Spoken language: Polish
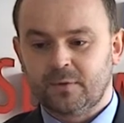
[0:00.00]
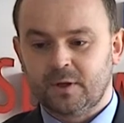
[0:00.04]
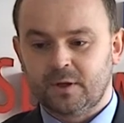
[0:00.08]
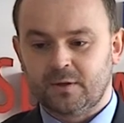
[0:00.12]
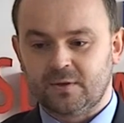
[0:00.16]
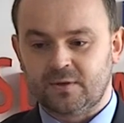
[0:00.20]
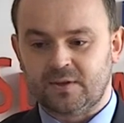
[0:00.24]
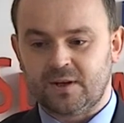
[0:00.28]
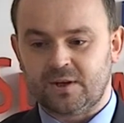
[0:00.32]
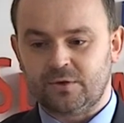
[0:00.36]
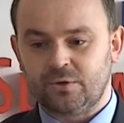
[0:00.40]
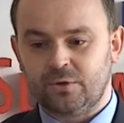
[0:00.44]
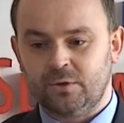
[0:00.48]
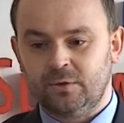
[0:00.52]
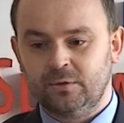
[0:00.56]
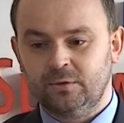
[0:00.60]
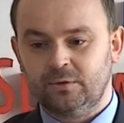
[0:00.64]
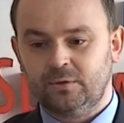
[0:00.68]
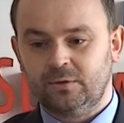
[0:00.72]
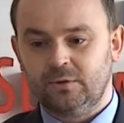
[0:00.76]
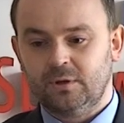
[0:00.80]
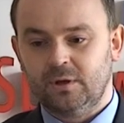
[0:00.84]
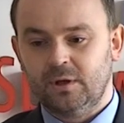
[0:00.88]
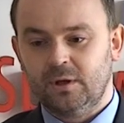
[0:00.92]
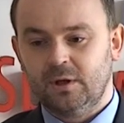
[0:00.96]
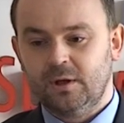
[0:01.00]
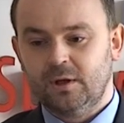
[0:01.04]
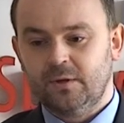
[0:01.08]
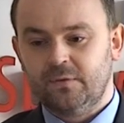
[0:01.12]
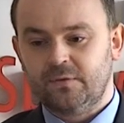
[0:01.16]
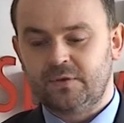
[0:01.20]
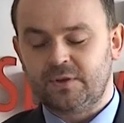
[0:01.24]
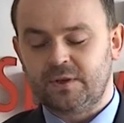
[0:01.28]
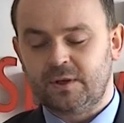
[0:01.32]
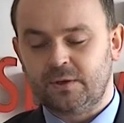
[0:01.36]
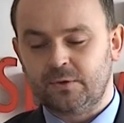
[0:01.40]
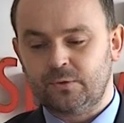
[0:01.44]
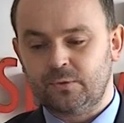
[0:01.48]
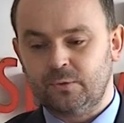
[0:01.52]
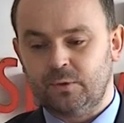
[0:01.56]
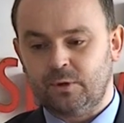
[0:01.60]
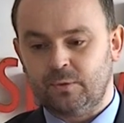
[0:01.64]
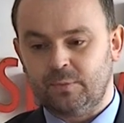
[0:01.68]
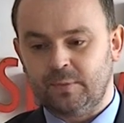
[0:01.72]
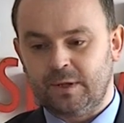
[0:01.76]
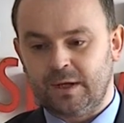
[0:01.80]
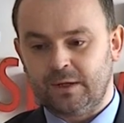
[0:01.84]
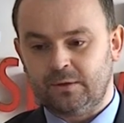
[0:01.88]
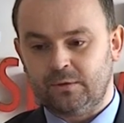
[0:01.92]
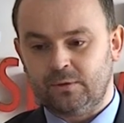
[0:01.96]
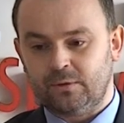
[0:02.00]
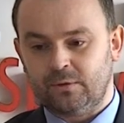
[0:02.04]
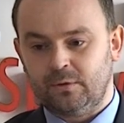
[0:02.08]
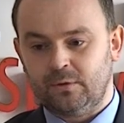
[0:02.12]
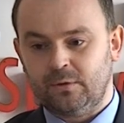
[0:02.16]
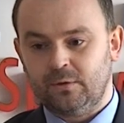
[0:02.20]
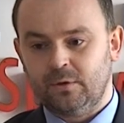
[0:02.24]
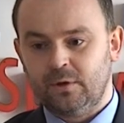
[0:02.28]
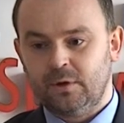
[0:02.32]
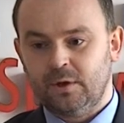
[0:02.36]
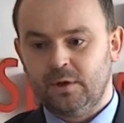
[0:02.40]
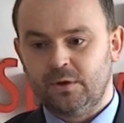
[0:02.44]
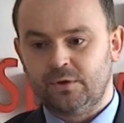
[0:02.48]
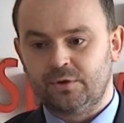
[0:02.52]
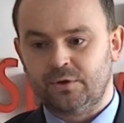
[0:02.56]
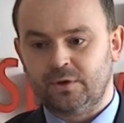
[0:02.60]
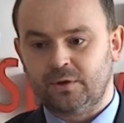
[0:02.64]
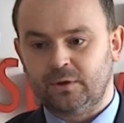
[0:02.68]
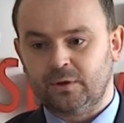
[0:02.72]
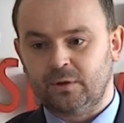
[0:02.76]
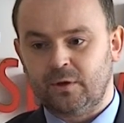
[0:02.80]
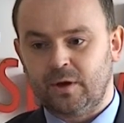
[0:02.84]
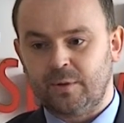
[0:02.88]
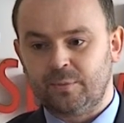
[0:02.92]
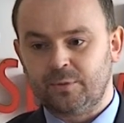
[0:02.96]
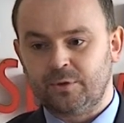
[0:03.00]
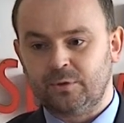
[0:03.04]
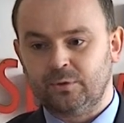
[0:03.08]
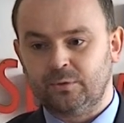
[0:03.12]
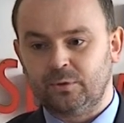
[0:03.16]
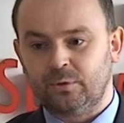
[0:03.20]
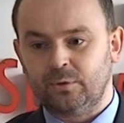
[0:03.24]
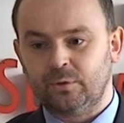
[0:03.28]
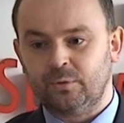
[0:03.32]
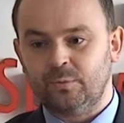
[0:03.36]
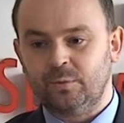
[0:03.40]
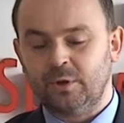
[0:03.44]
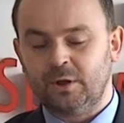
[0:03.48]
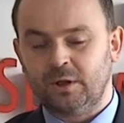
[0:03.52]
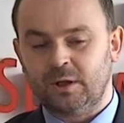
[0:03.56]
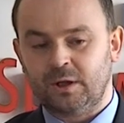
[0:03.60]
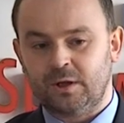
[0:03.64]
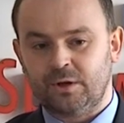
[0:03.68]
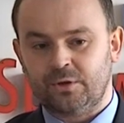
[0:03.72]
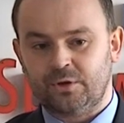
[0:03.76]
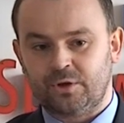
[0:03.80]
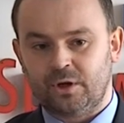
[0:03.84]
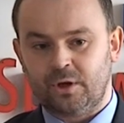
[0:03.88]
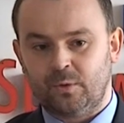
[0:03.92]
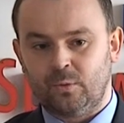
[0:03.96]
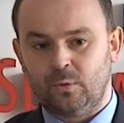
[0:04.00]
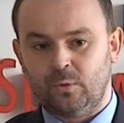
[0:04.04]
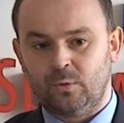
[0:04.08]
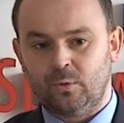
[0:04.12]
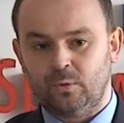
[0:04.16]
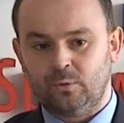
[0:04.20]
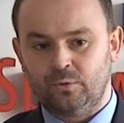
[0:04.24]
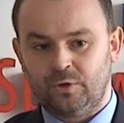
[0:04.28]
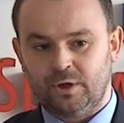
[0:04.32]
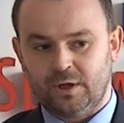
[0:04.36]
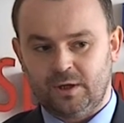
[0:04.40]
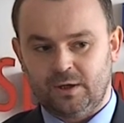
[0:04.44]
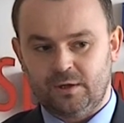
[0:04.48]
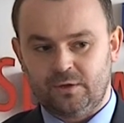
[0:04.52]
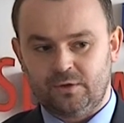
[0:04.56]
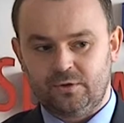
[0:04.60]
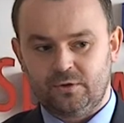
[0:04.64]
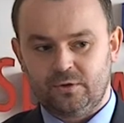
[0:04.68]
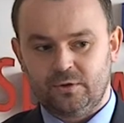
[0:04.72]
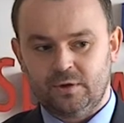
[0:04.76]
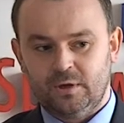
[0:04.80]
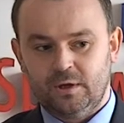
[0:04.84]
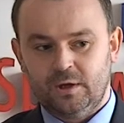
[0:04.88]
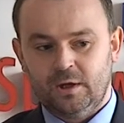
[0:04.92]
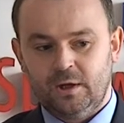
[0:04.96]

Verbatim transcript: zarząd wskazują na to, że tego absolutorium nie należało udzielić.